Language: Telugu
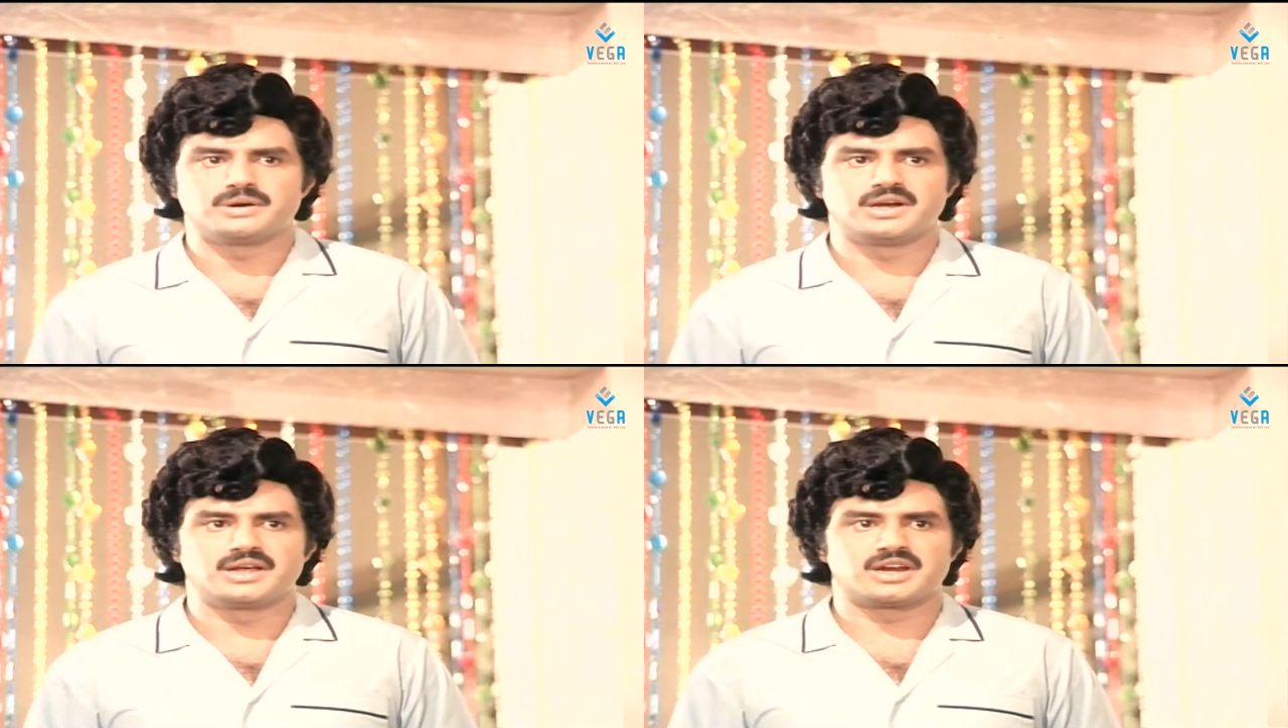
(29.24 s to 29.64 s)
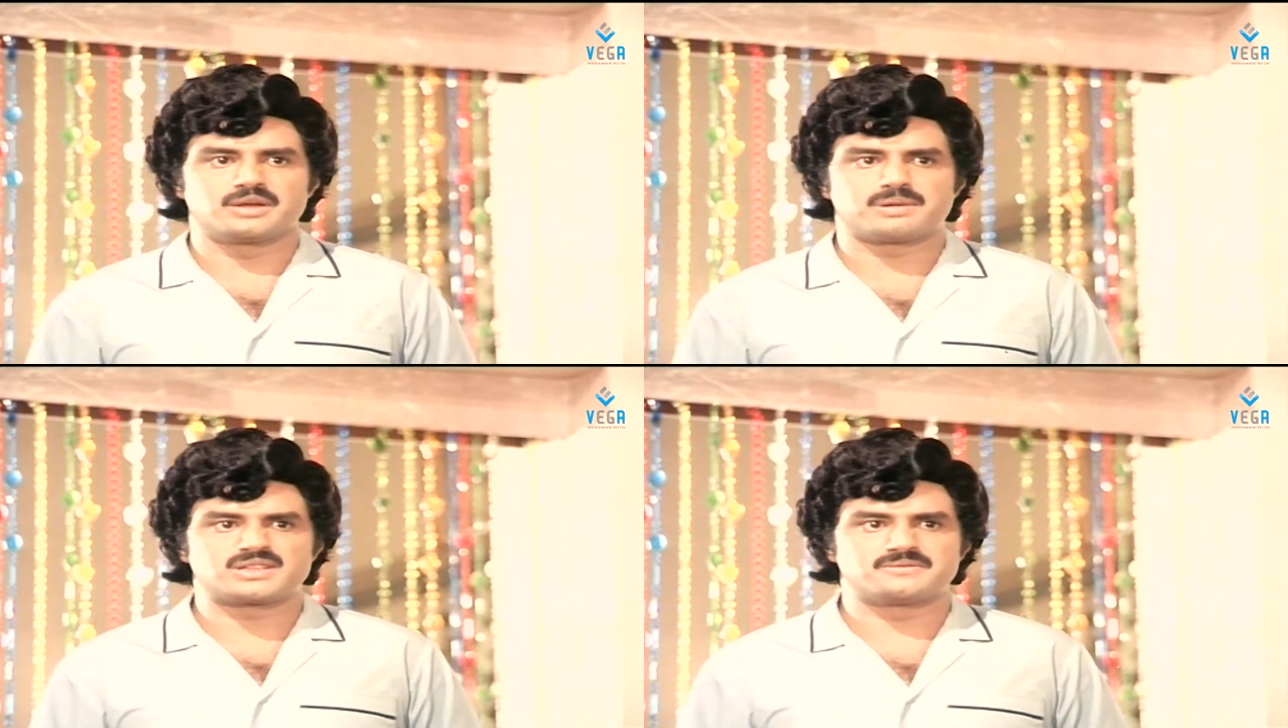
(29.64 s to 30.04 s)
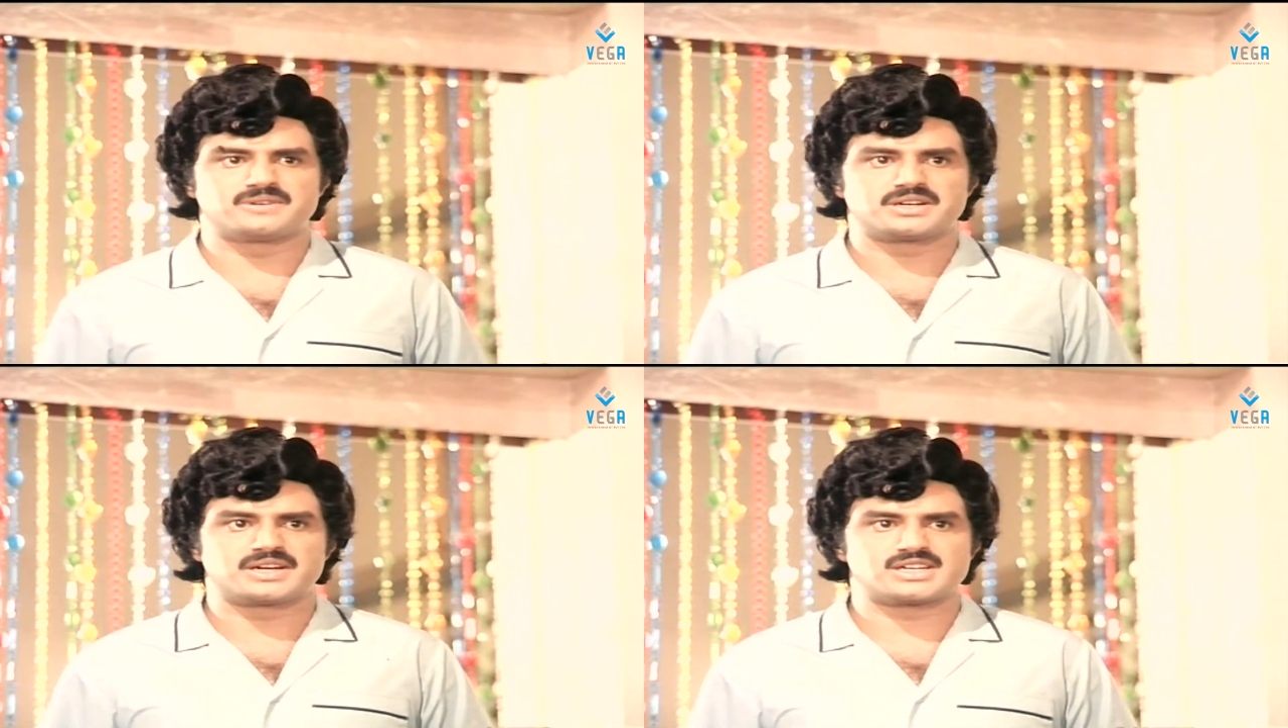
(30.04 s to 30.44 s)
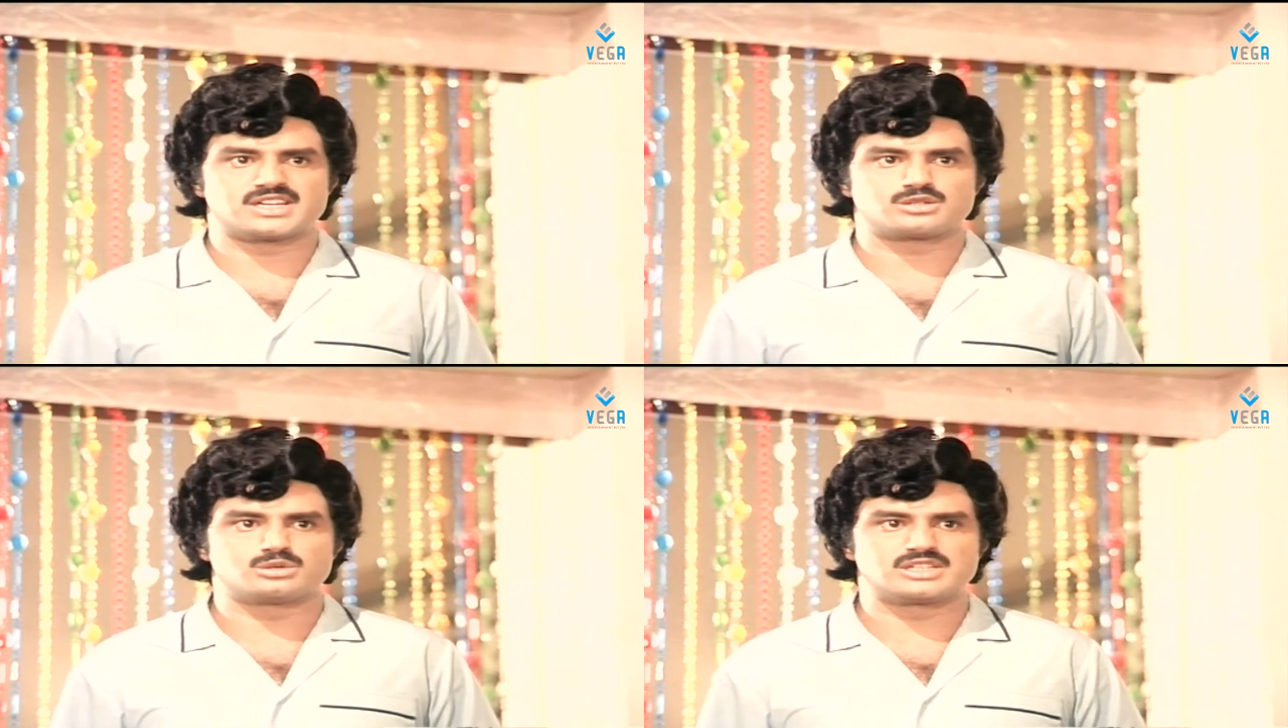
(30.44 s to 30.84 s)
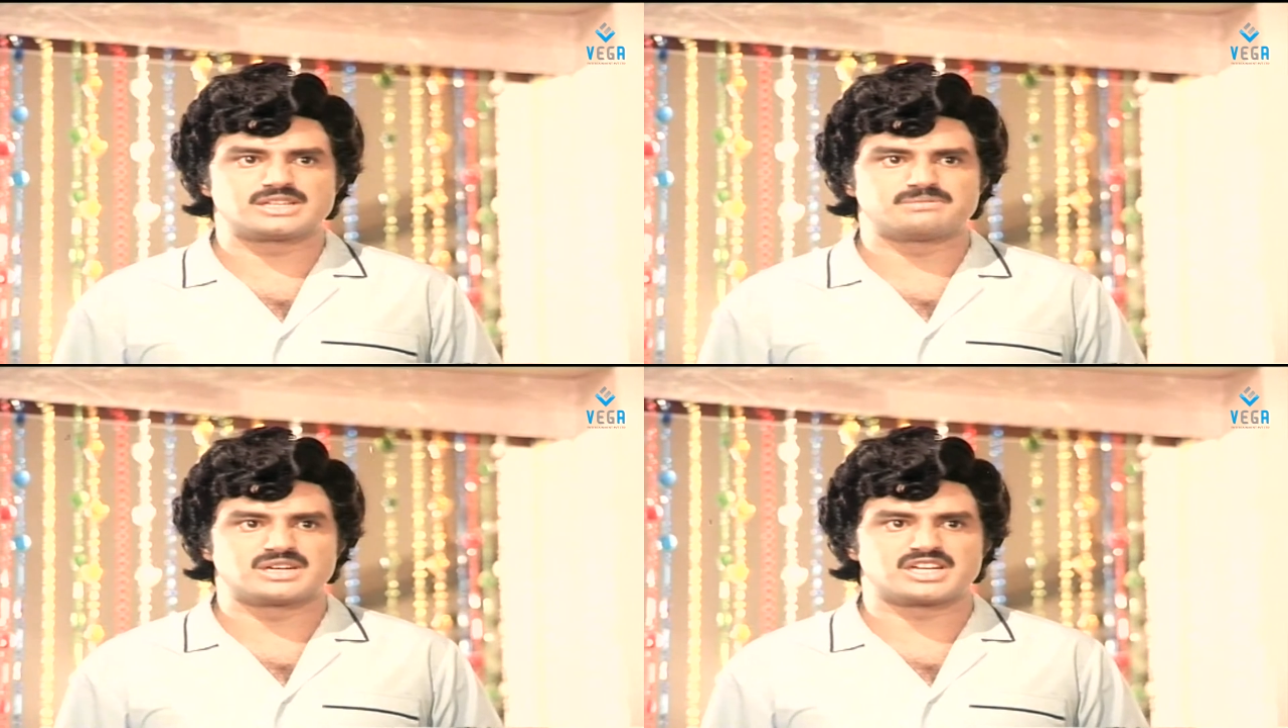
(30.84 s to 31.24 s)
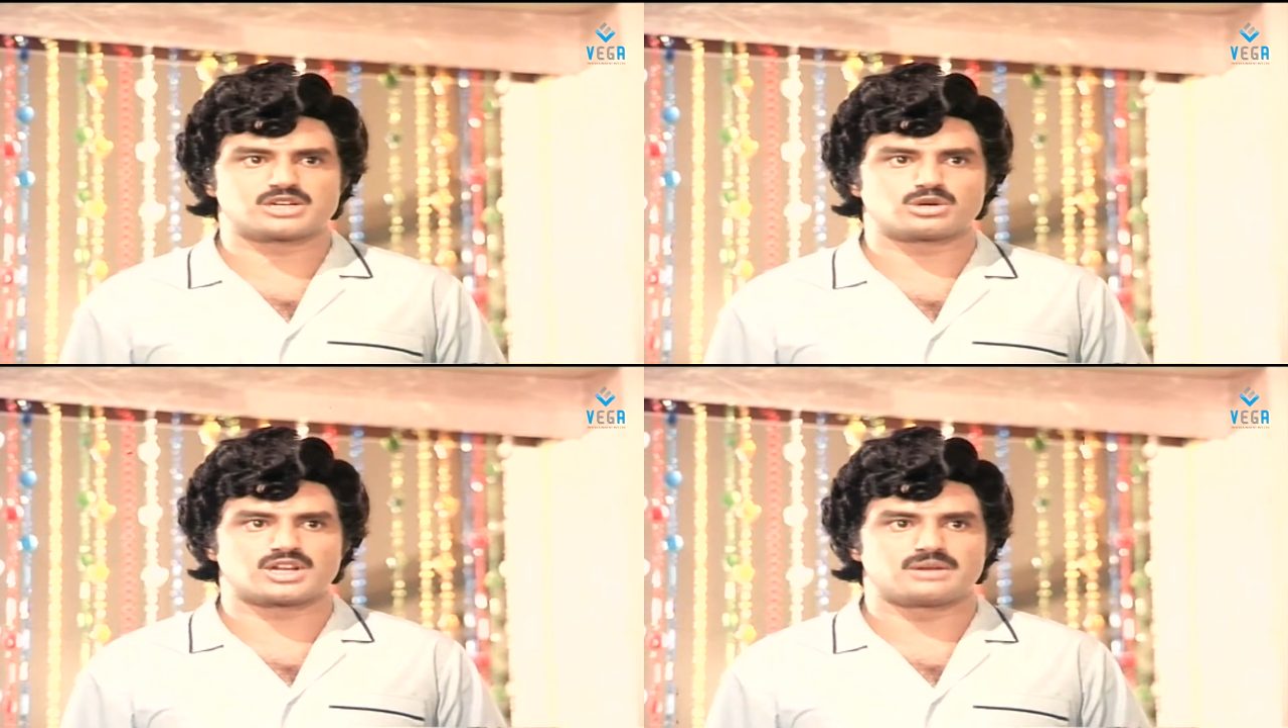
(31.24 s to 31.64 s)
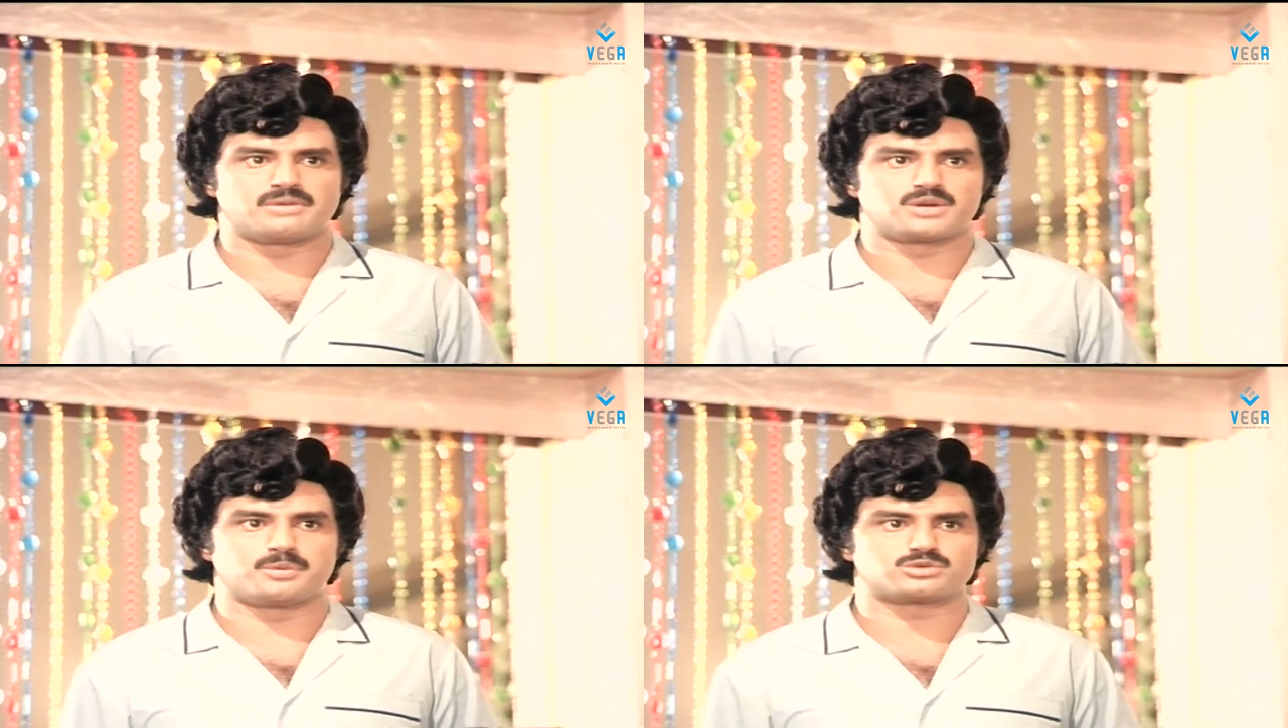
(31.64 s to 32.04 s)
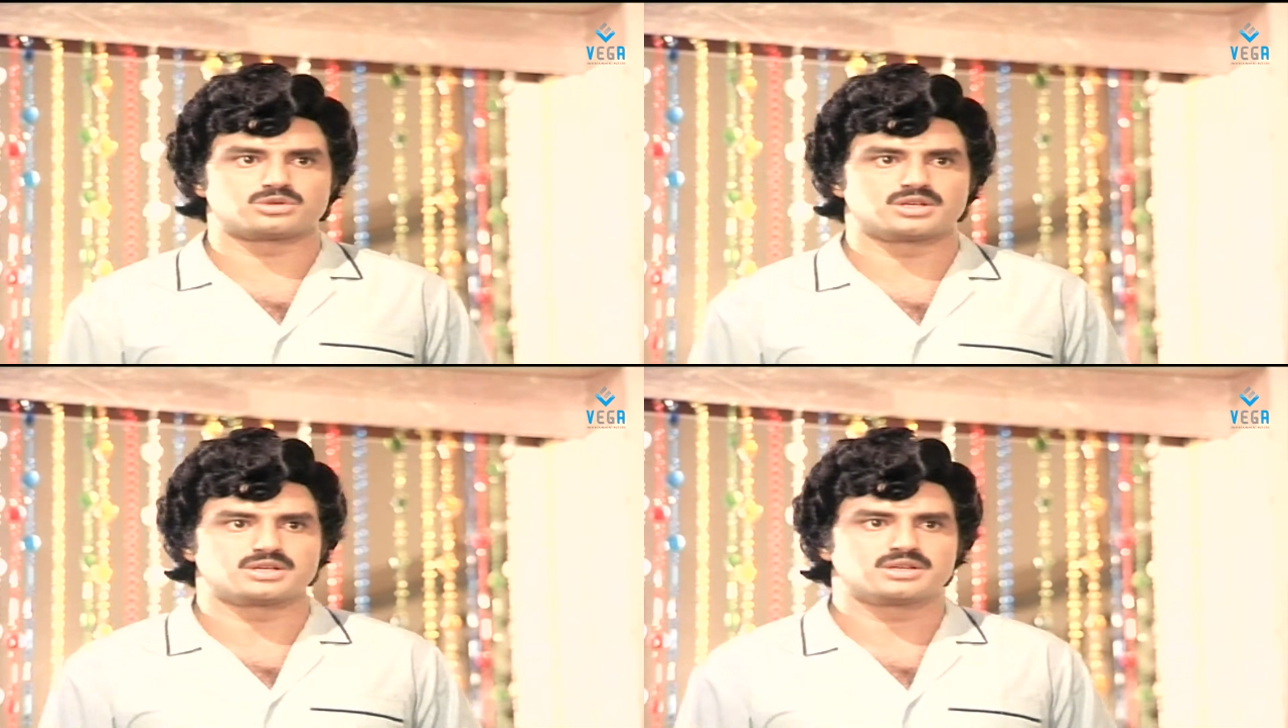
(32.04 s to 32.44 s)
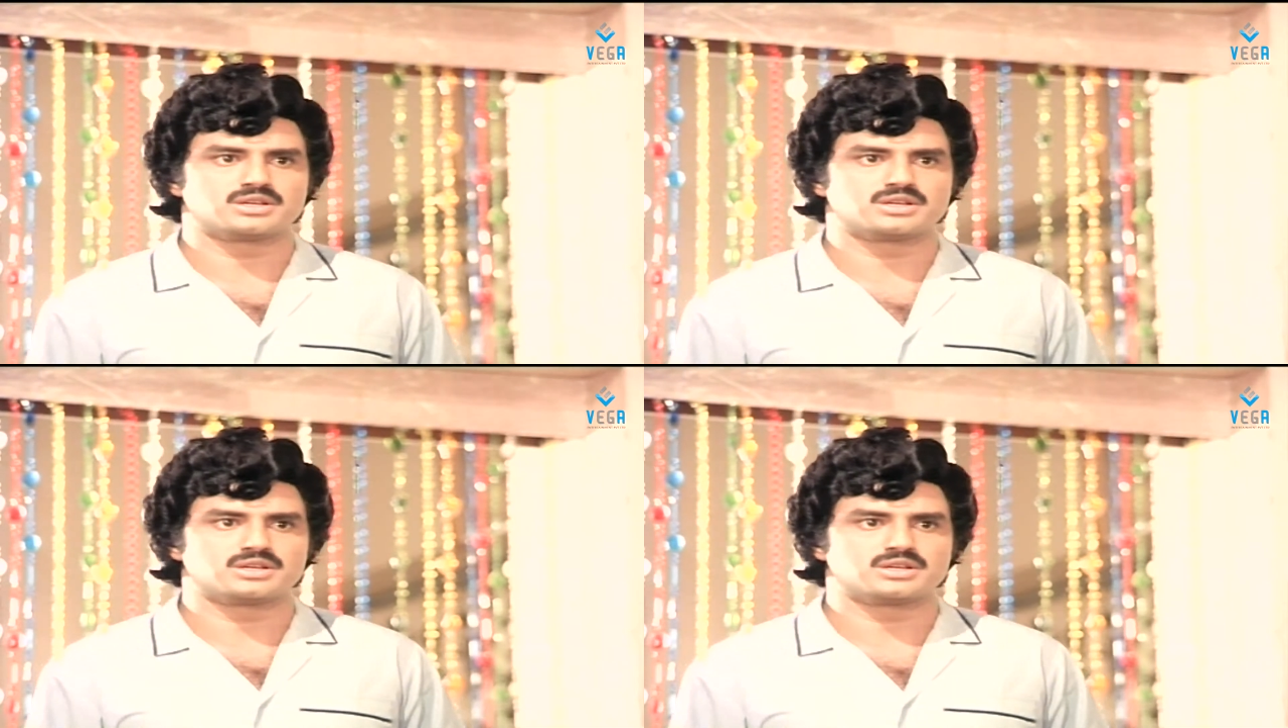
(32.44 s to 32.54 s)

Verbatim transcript: పెళ్లి అనే పదం వింటే నా గుండె మండే కొండలా మారిపోతుంది